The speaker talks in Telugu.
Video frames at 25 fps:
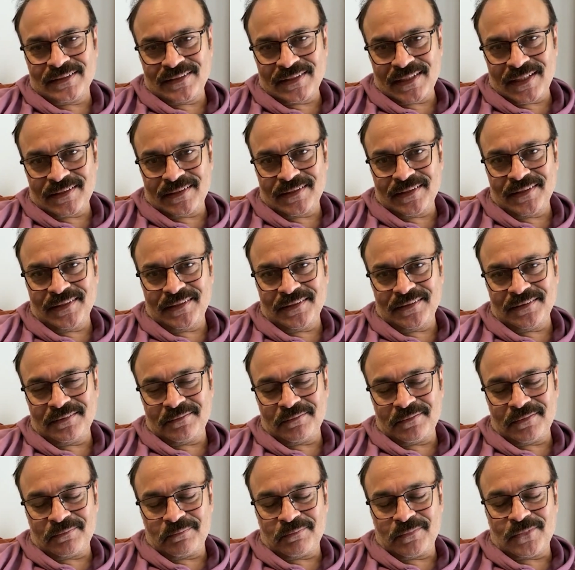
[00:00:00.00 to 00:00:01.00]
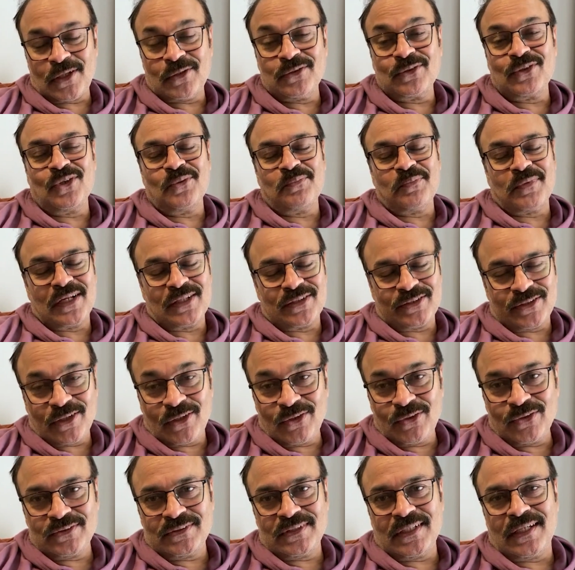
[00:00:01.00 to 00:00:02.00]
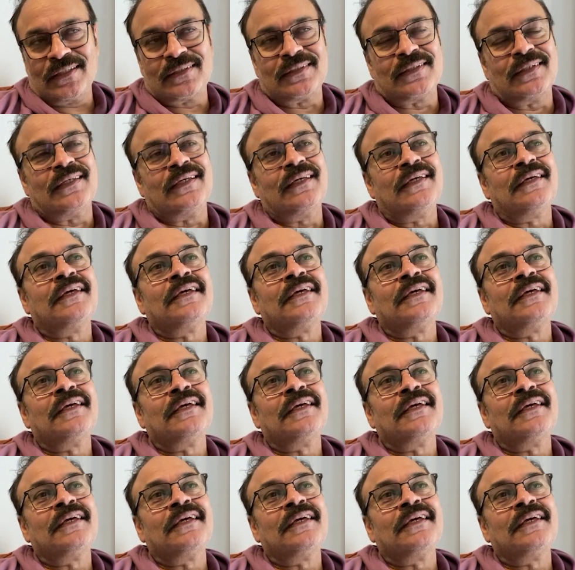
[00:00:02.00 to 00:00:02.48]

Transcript: జాతి అందులో మన తెలుగు జాతి